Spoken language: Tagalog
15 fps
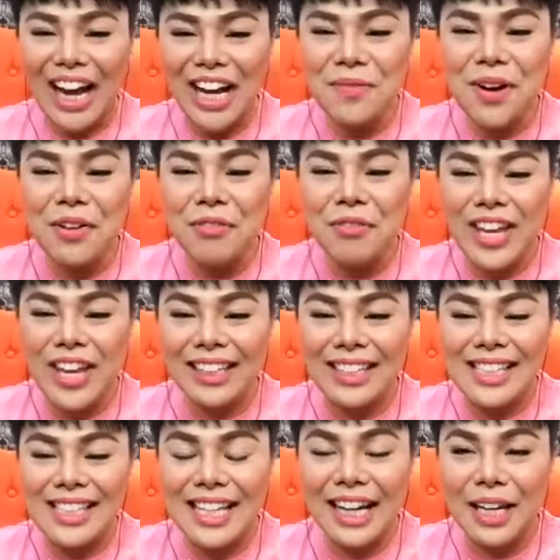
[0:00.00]
feels ang
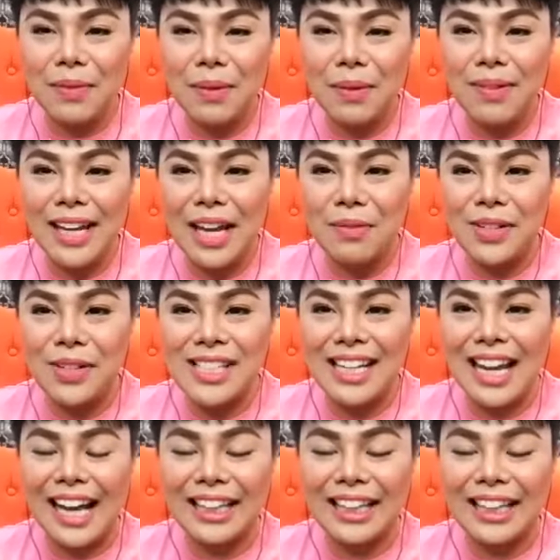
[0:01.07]
ibibigay mo sa lahat ng
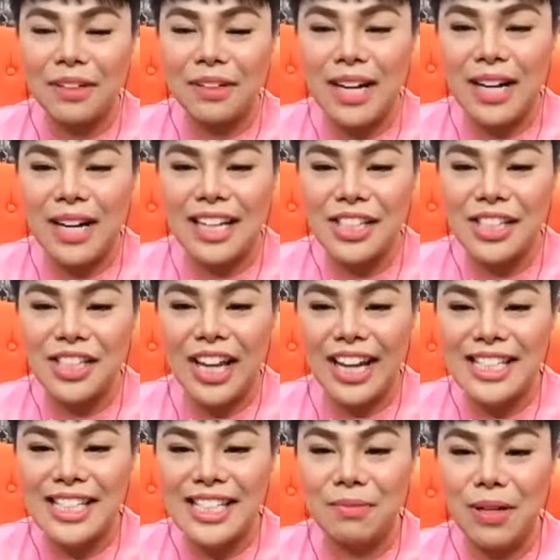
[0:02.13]
mga sunshines na
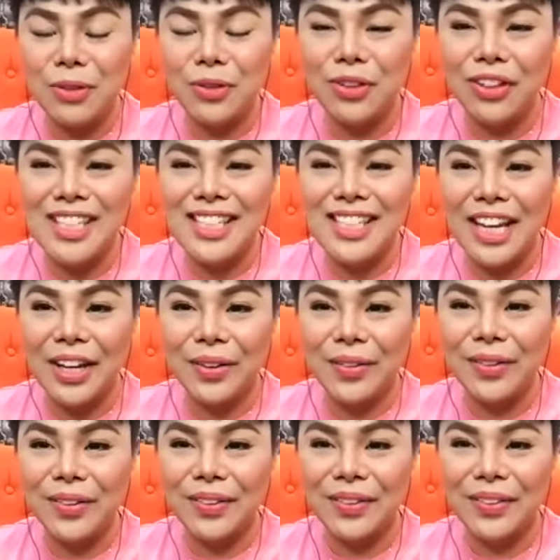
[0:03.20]
manunood sa'yo?